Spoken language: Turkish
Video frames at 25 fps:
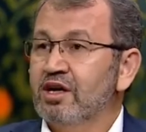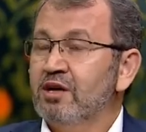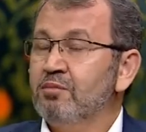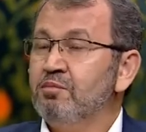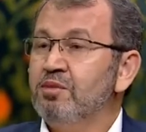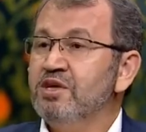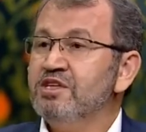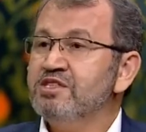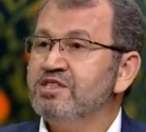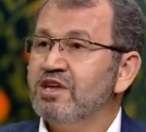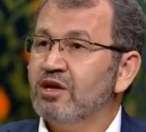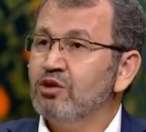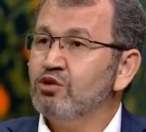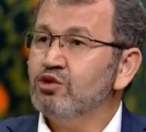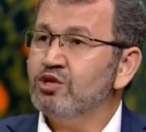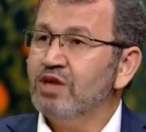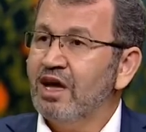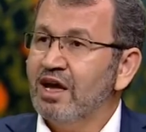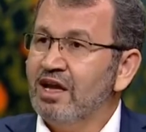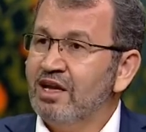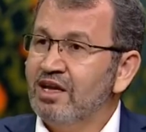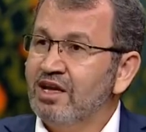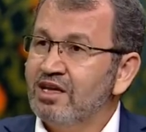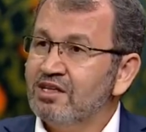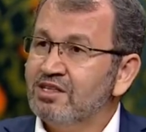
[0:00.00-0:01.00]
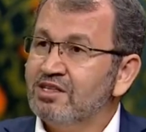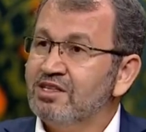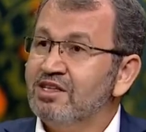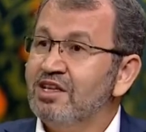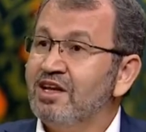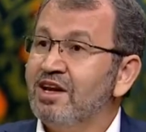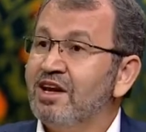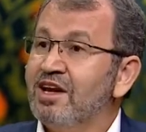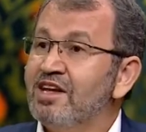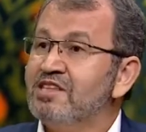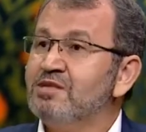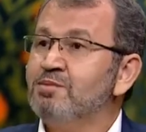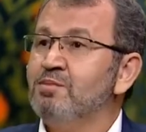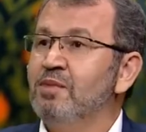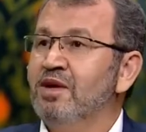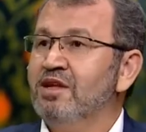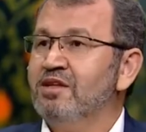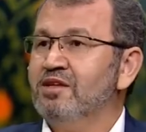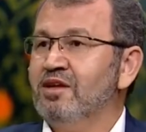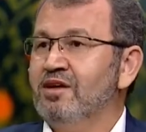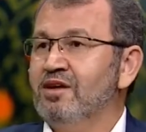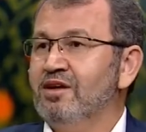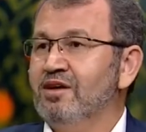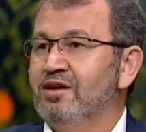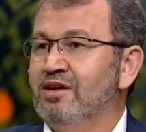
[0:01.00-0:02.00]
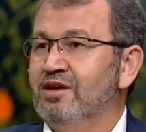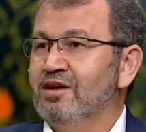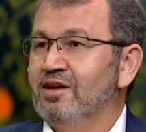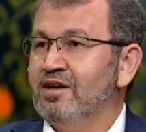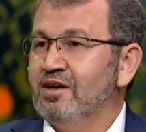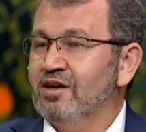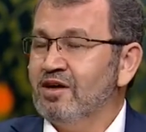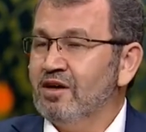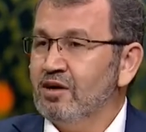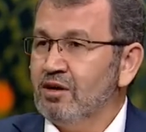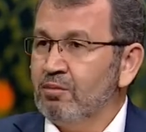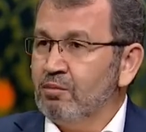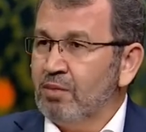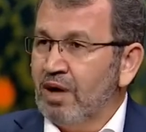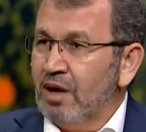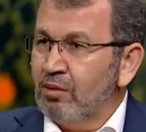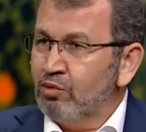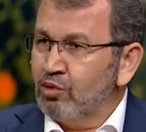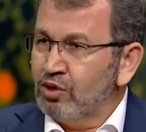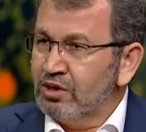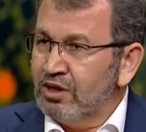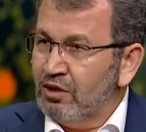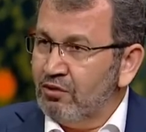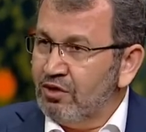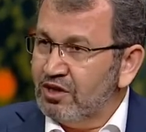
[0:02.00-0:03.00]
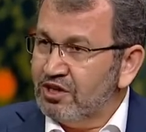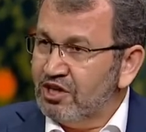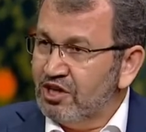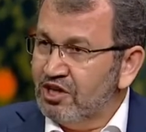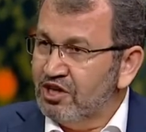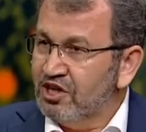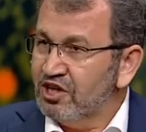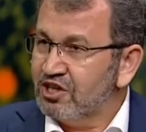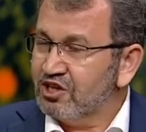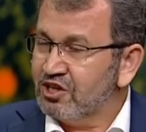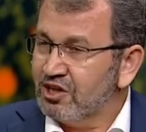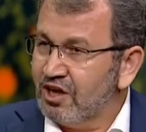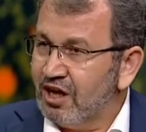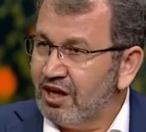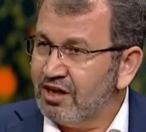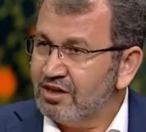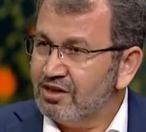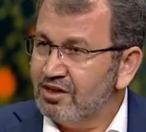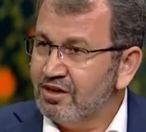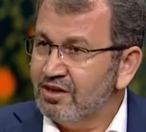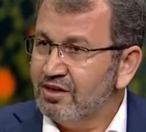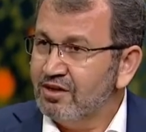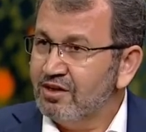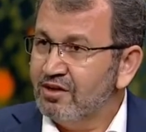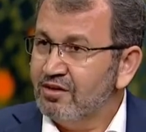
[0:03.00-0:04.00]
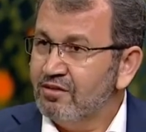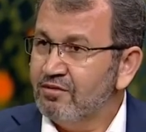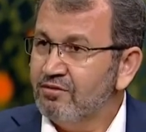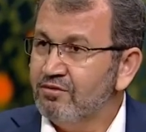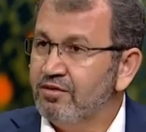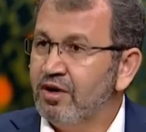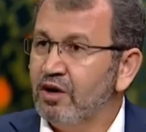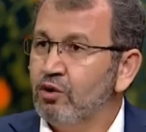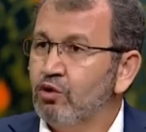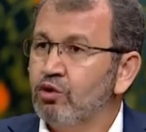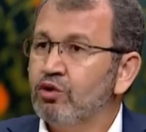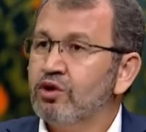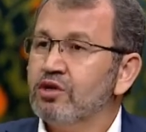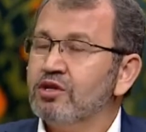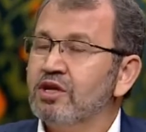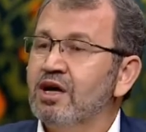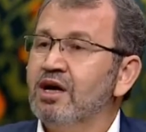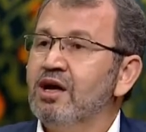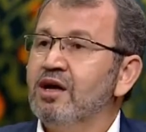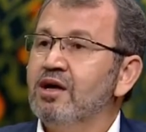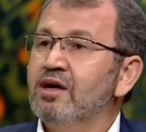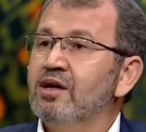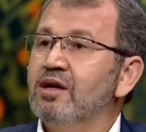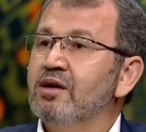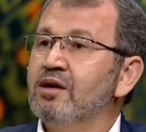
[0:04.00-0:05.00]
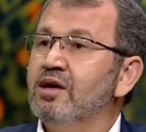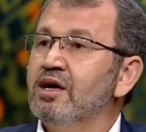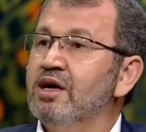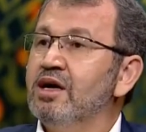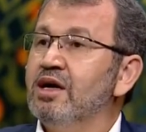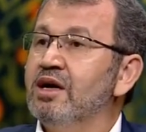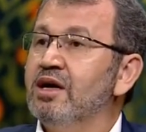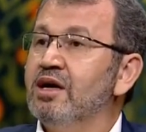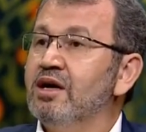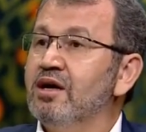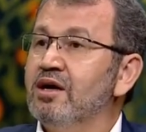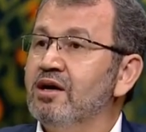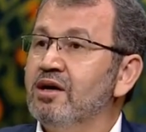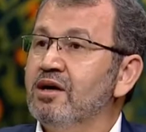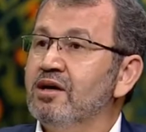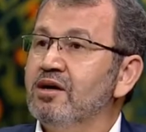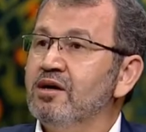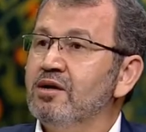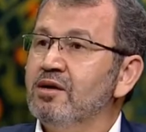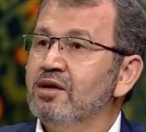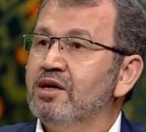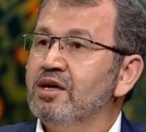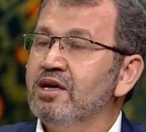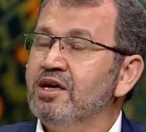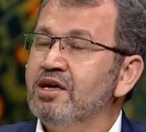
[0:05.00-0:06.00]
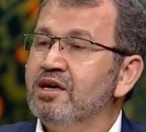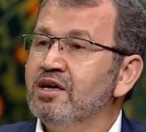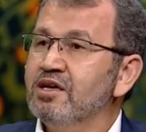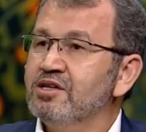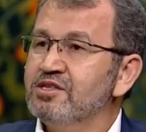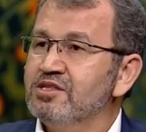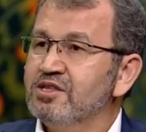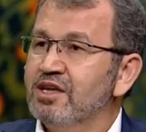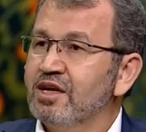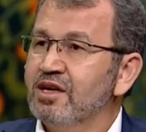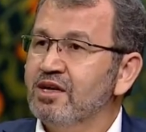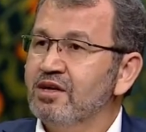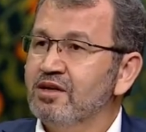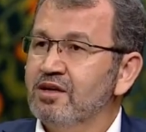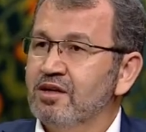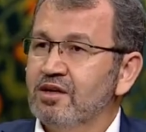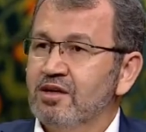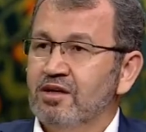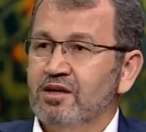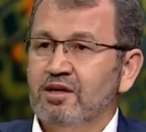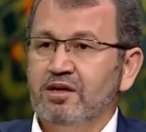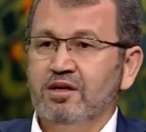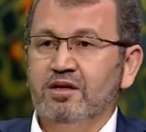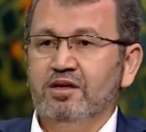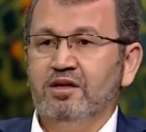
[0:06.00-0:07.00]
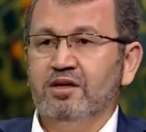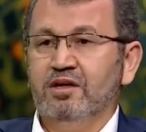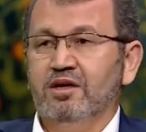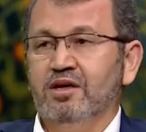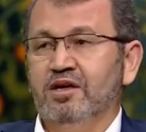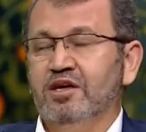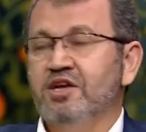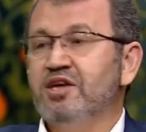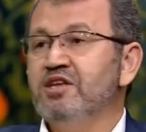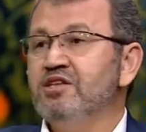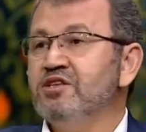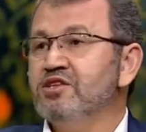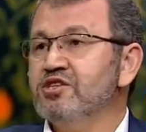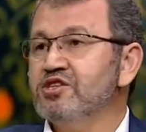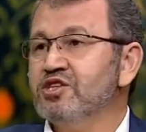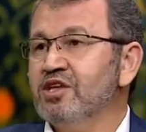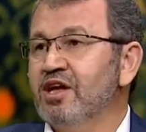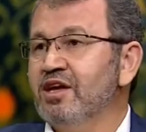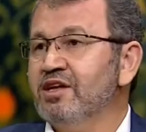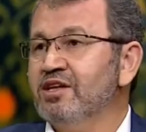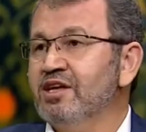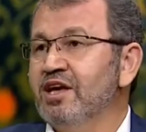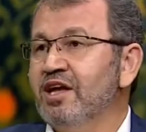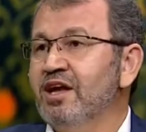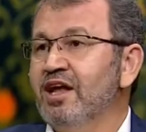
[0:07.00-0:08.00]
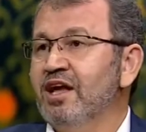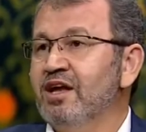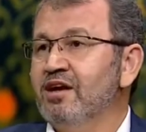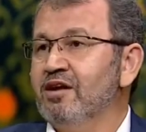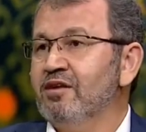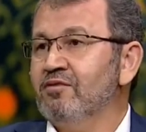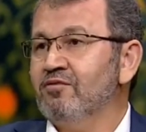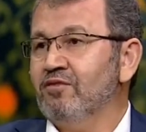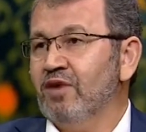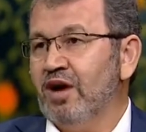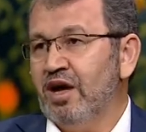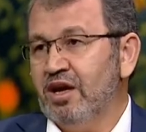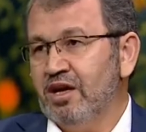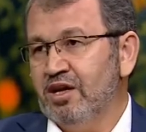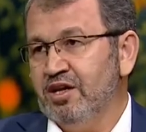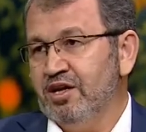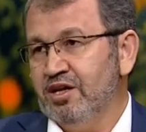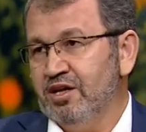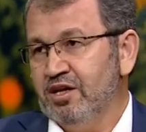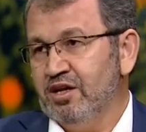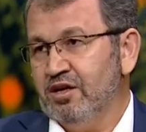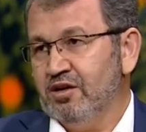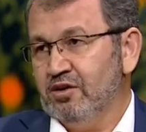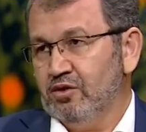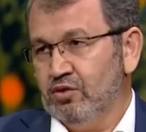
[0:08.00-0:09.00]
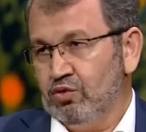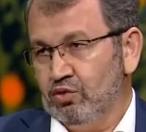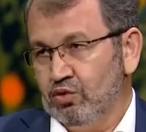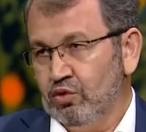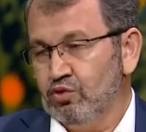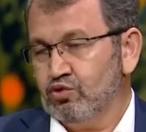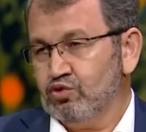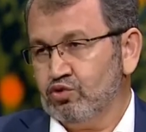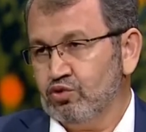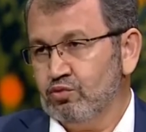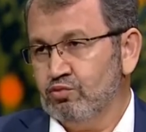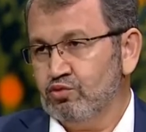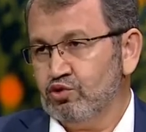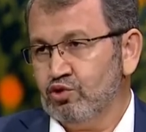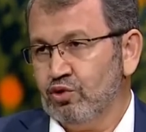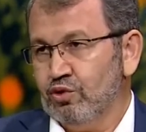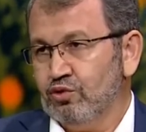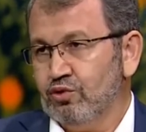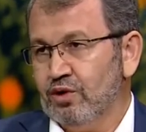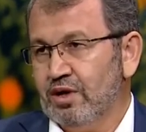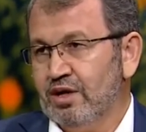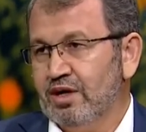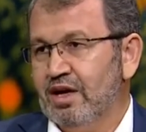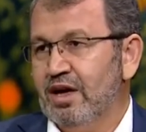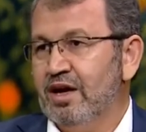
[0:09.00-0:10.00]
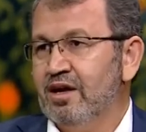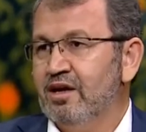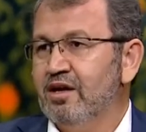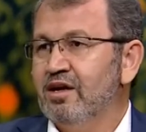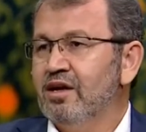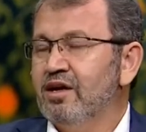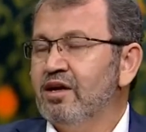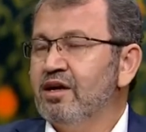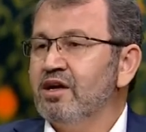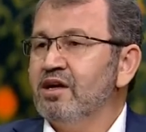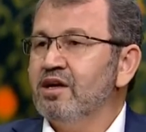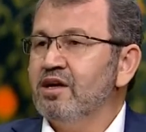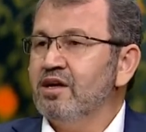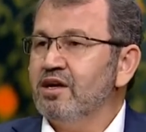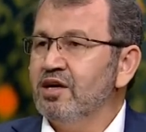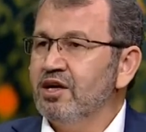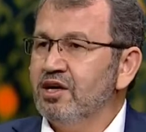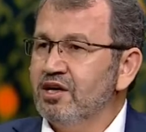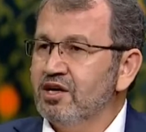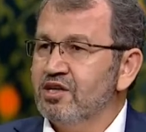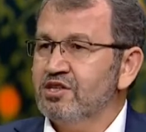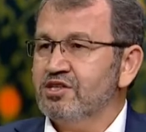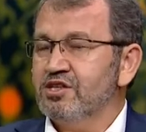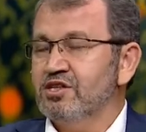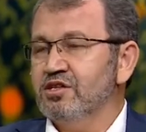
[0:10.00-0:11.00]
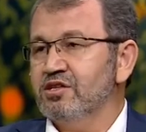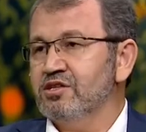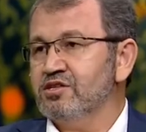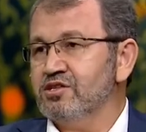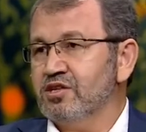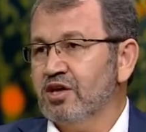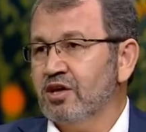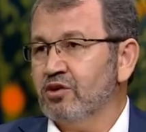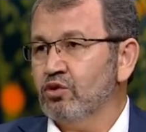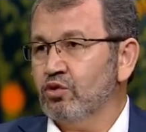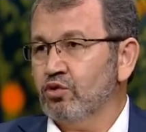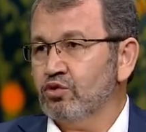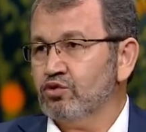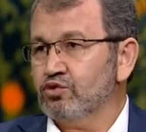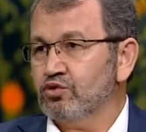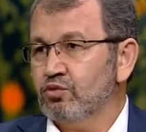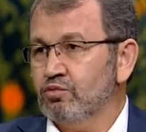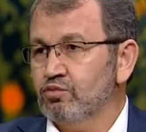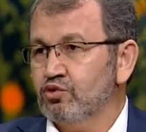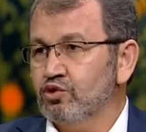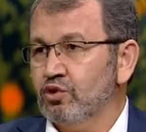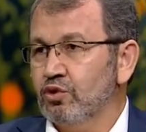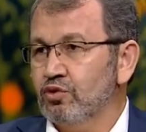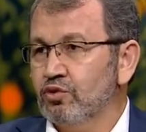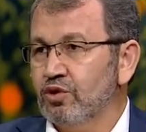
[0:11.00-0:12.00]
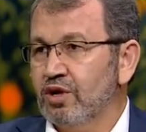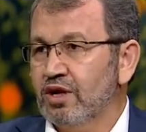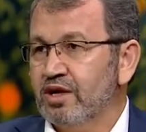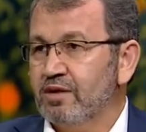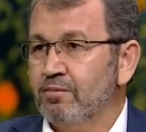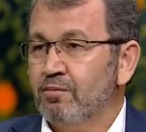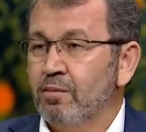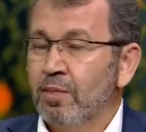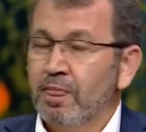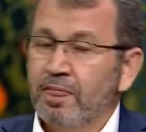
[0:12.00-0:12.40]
1857'de resmen Babri devletini yıktılar hı hı. ve orada e, İngilizlerin e, Hindistan genel valiliğini oluşturmuş oldular. Yani İngiliz Hindistan'ı oluşturmuş Eyvallah. oldular.